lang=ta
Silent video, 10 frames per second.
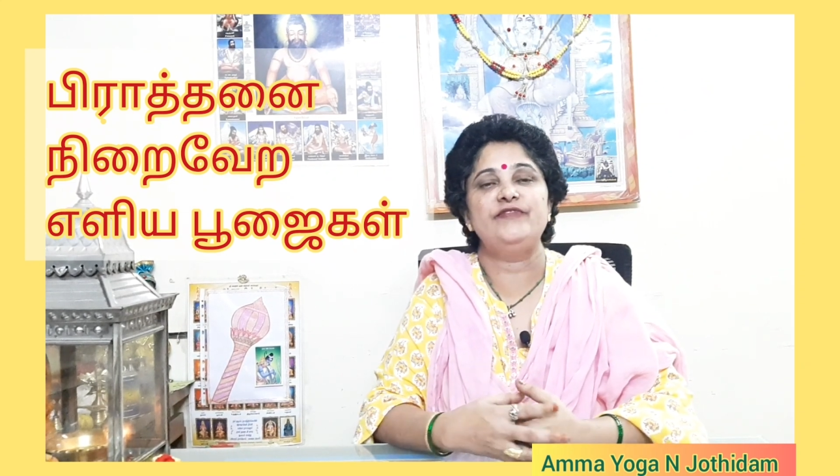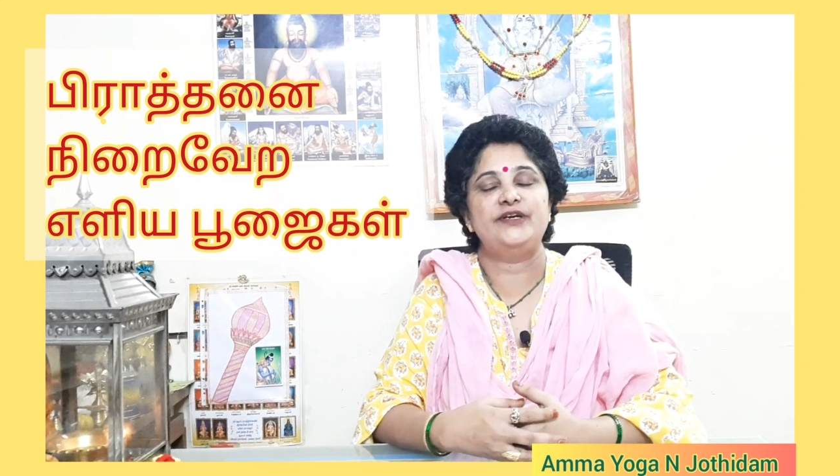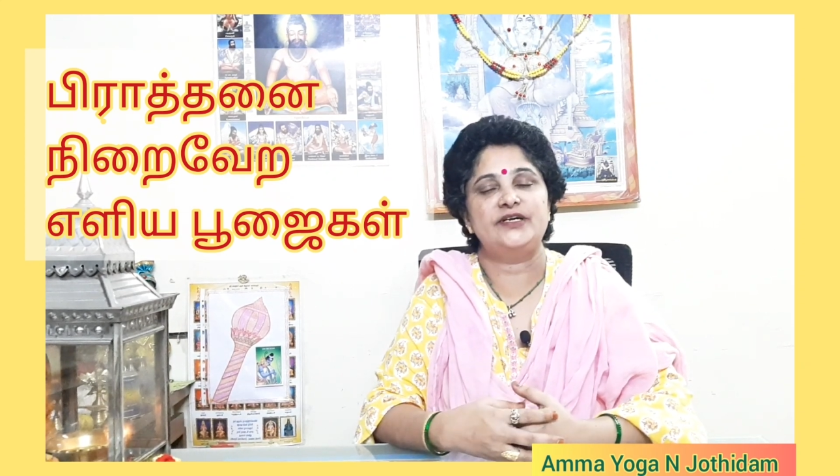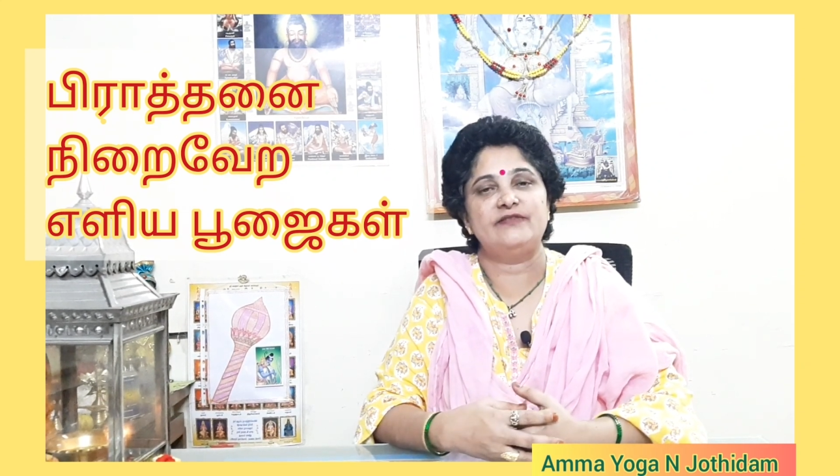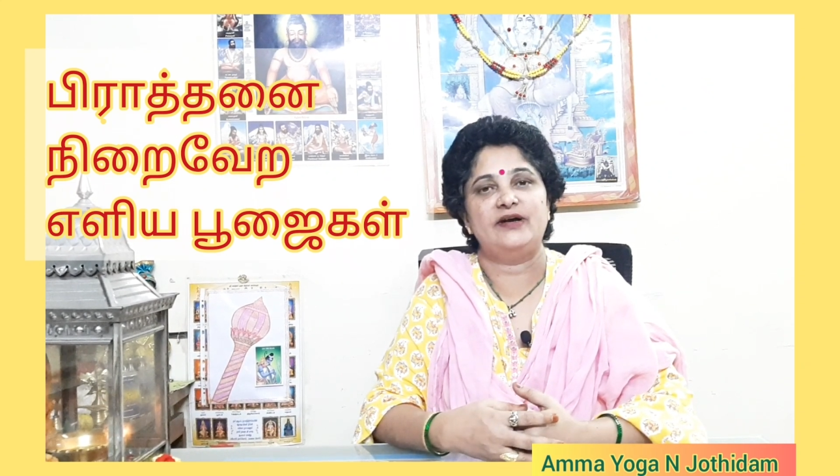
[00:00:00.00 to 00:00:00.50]

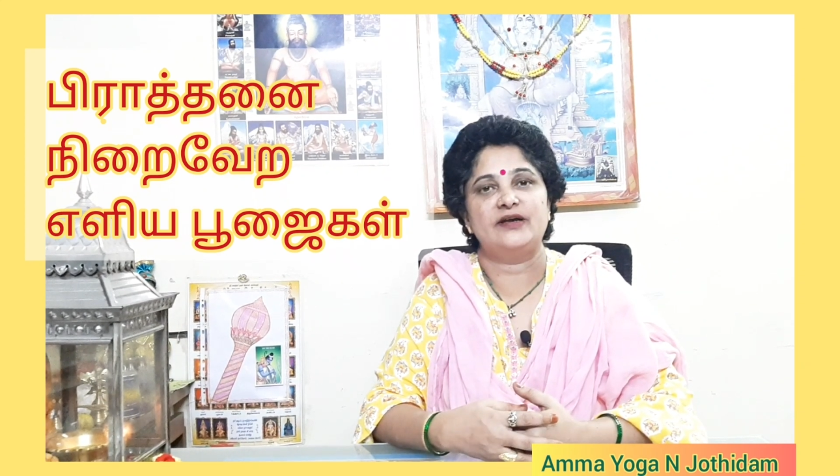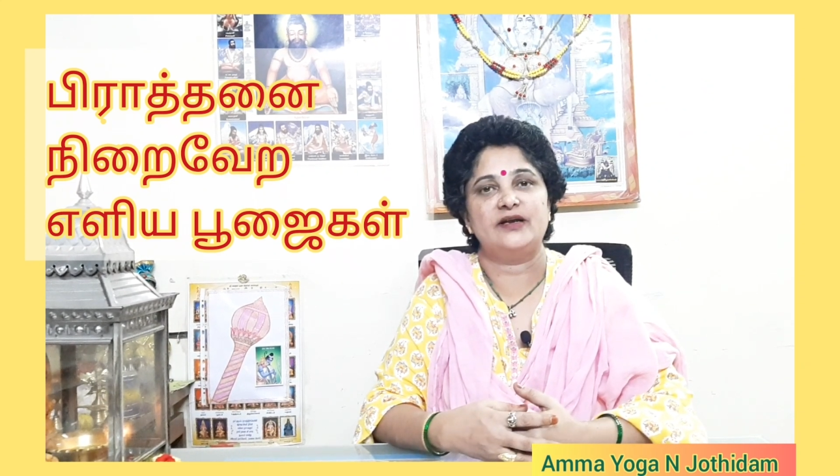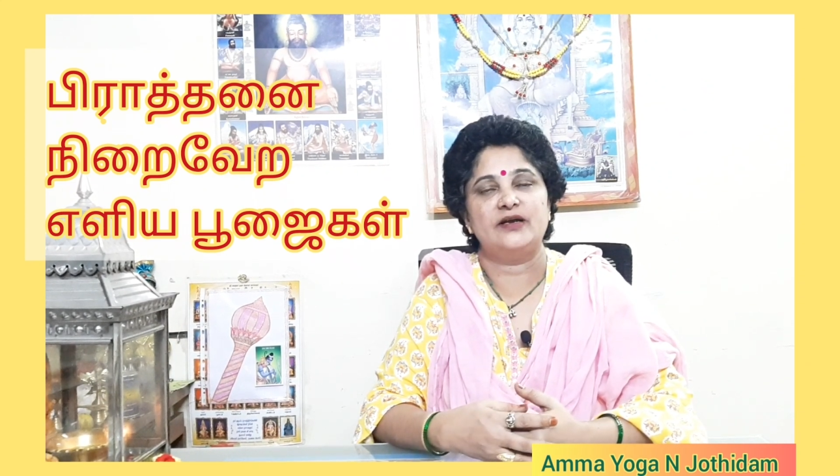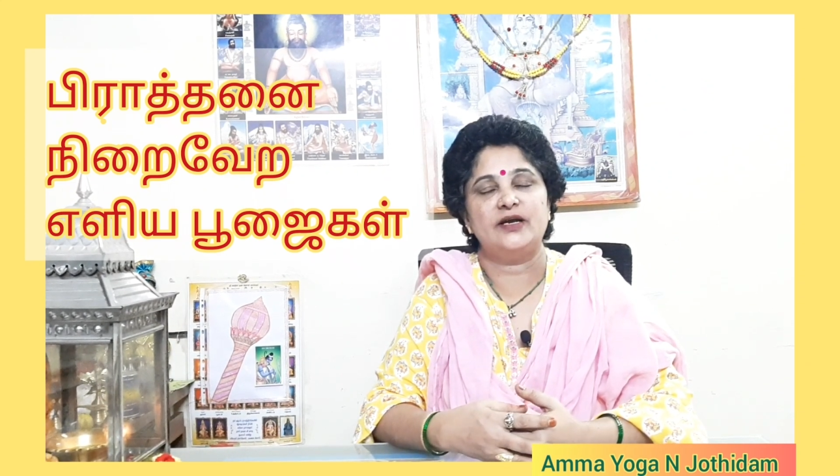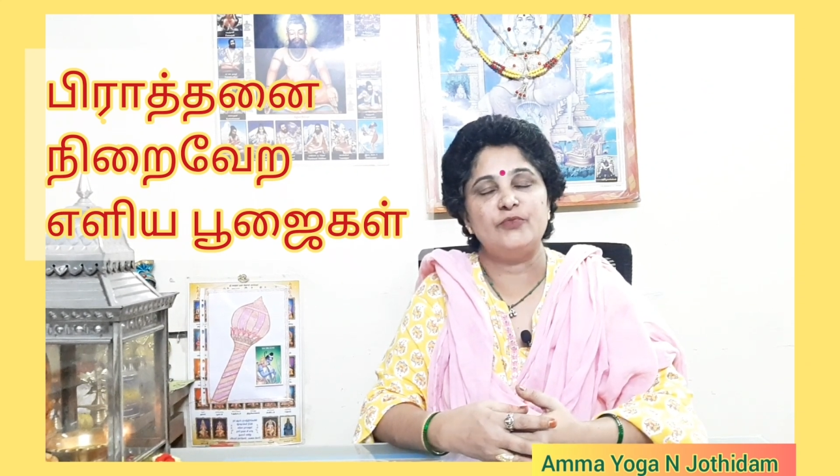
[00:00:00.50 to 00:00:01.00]
விட்டுட்டு
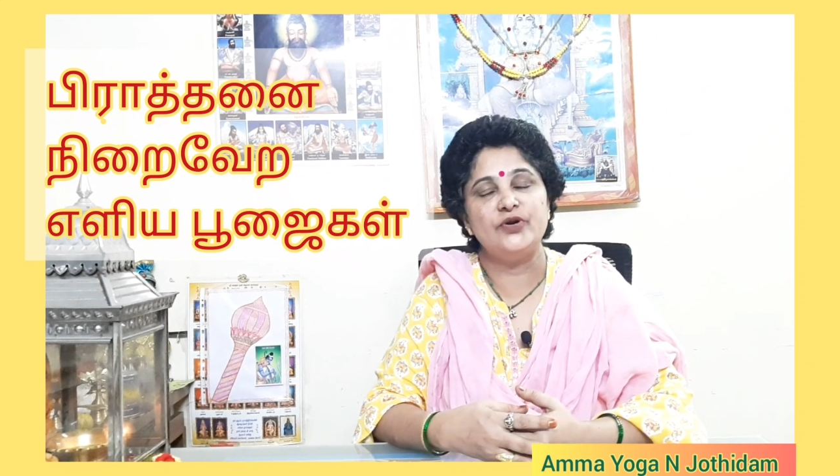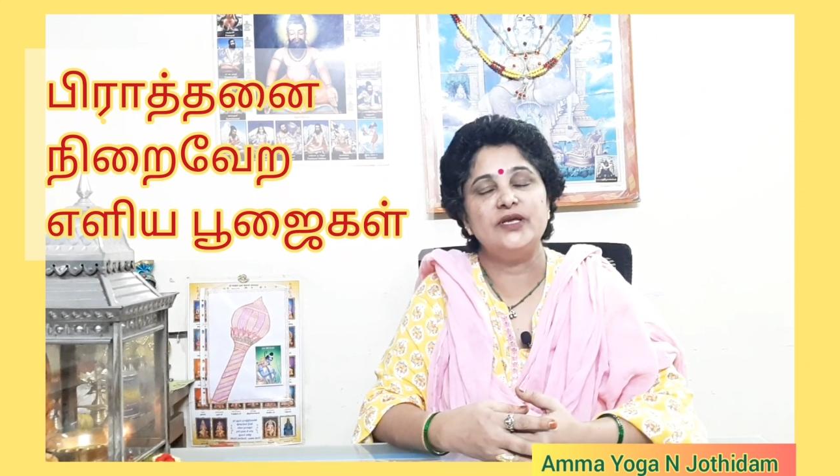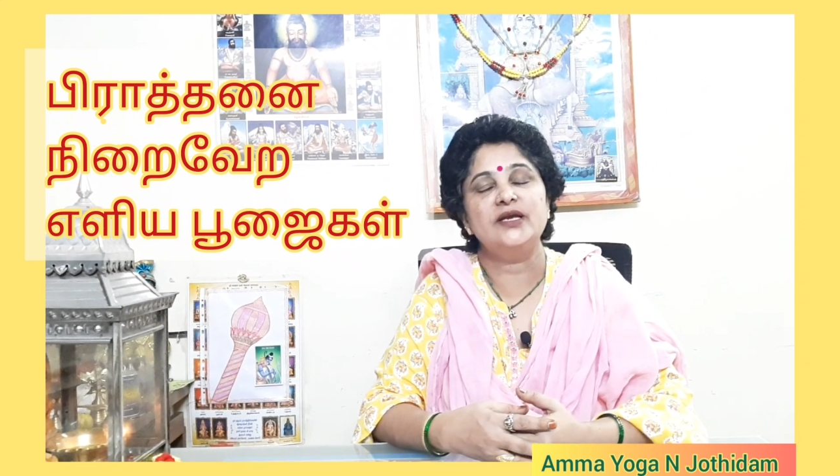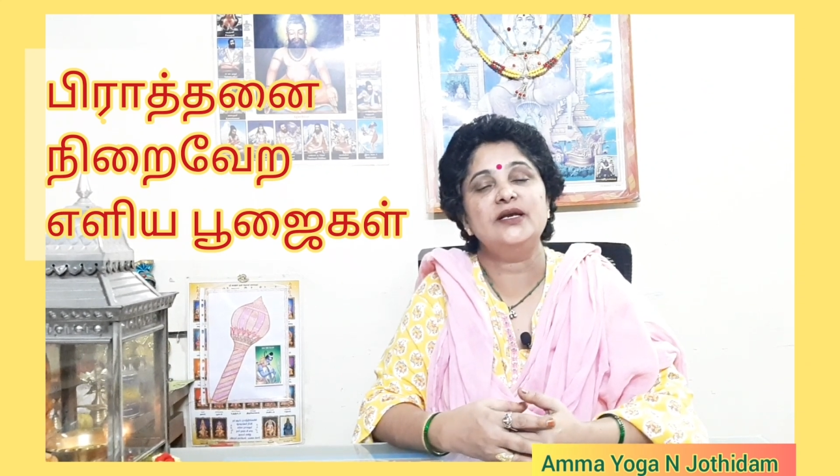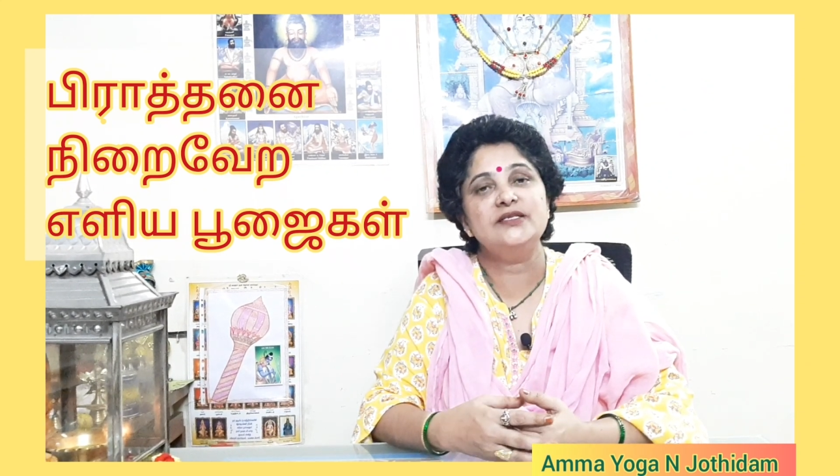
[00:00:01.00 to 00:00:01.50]
வாங்குங்க நம்மளுடைய
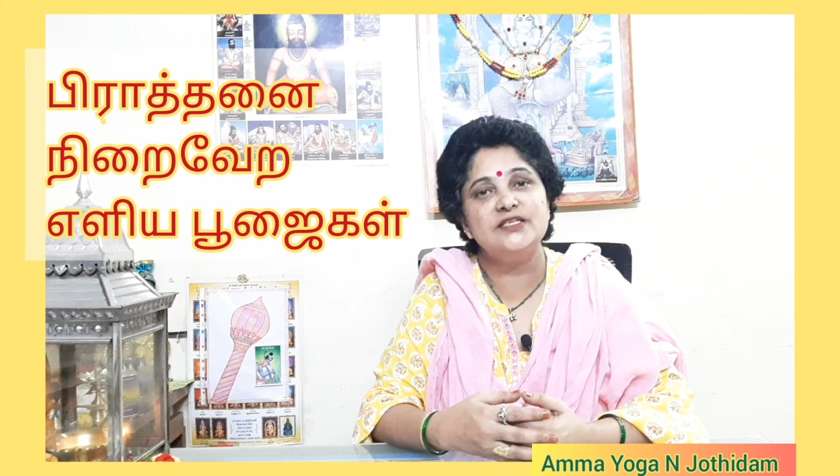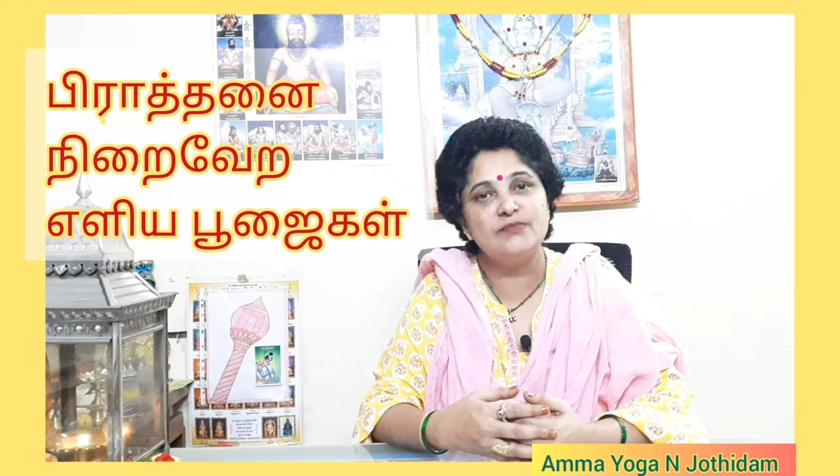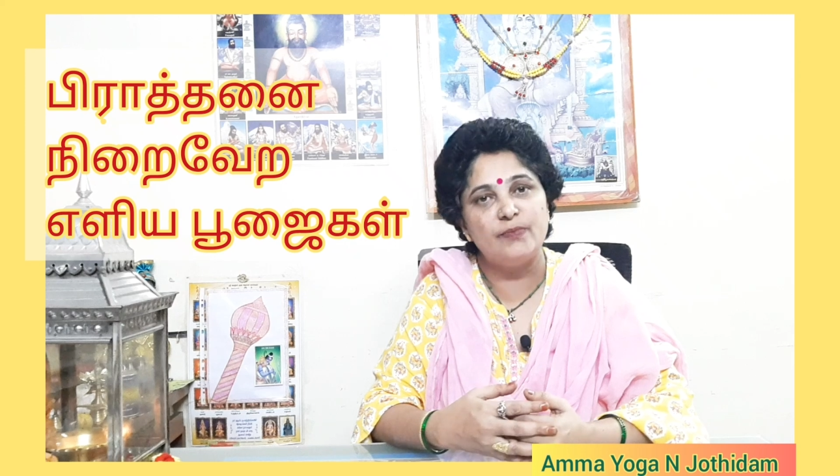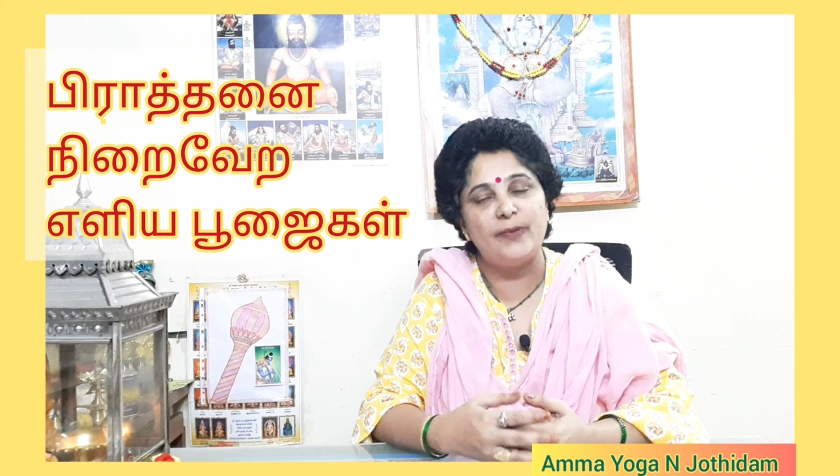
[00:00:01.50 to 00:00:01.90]
ஏழு ஜென்ம